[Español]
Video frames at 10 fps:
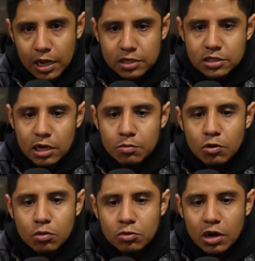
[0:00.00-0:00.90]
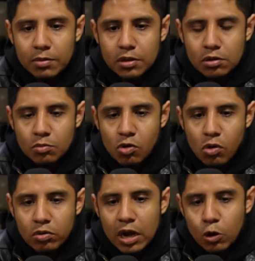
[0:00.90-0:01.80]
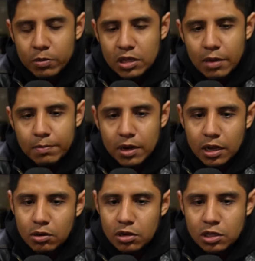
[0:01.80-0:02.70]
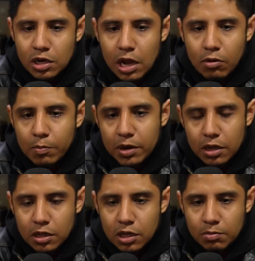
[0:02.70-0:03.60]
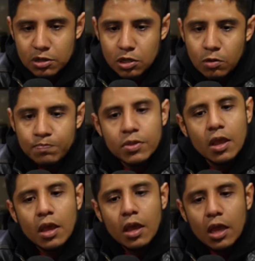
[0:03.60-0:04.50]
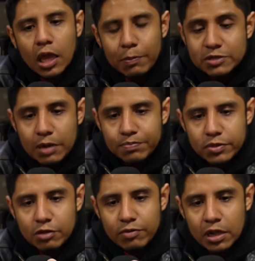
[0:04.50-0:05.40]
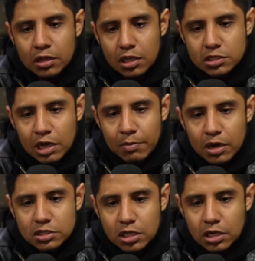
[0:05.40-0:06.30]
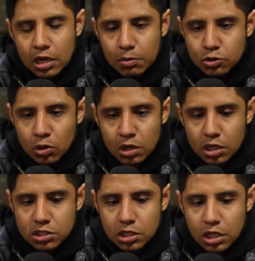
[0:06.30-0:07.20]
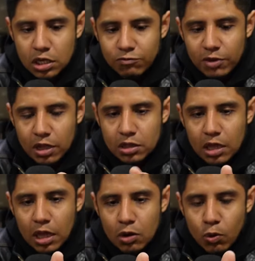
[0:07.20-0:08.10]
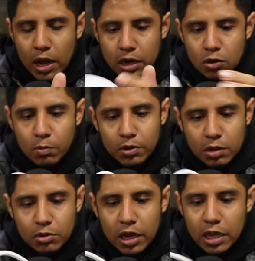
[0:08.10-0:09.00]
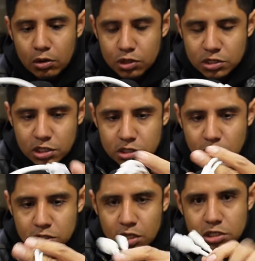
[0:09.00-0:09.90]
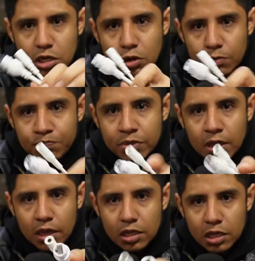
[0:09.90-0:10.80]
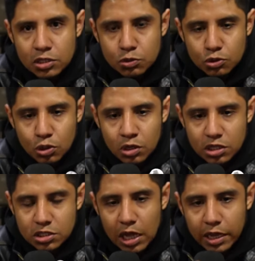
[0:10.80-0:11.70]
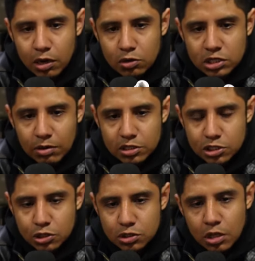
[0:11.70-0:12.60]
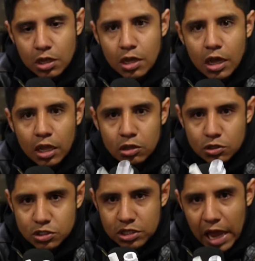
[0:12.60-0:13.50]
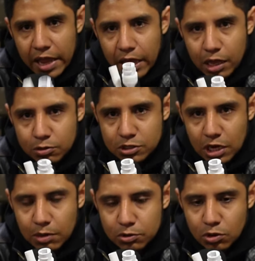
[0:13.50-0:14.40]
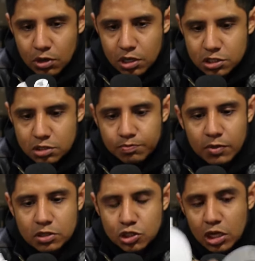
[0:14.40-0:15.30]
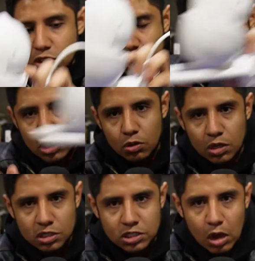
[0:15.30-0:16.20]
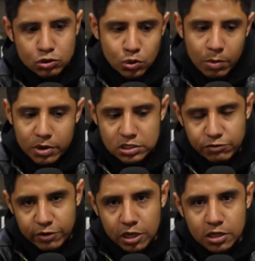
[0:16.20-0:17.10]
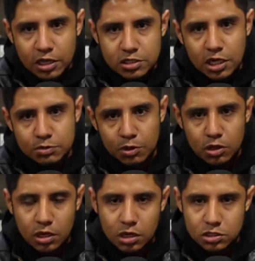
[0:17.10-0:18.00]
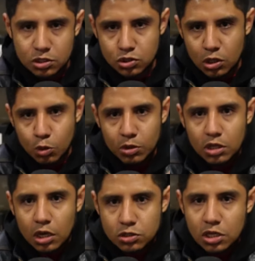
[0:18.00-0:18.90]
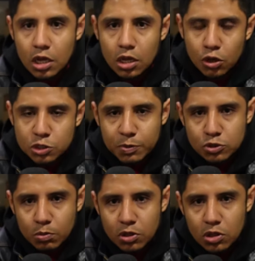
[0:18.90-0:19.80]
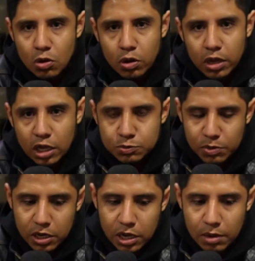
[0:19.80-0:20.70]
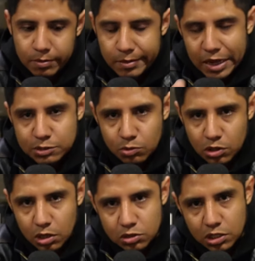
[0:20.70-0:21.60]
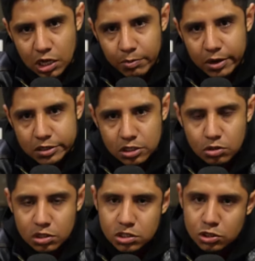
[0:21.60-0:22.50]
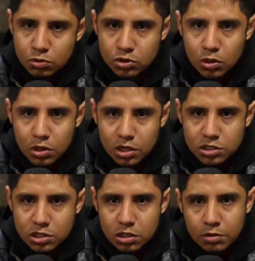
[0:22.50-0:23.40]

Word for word: Está como, como, una, como una gomita para que no le entre el agua, para que quede hermético. Y pues ya, diferentes cámaras tienen el botón reset en diferente lugar, ¿no? Por ejemplo, hay otras que es de exterior y tienen su botón reset aquí en los cablecitos. Entonces ahí hay que buscar el botón reset. Si ustedes no saben dónde está o su cámara es diferente a estas, me lo dejan en la sección de comentarios y yo les paso un video que explica más modelos de cámaras y dónde está su botón reset.